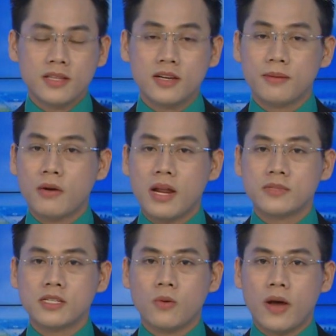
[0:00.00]
vừa bảo
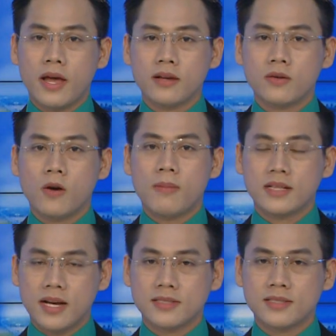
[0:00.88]
đảm sức khỏe của bản
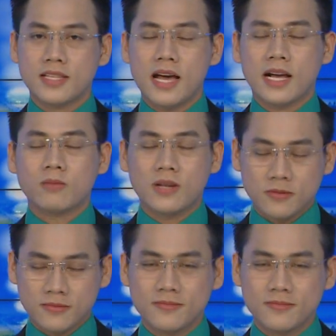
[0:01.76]
thân và cộng đồng.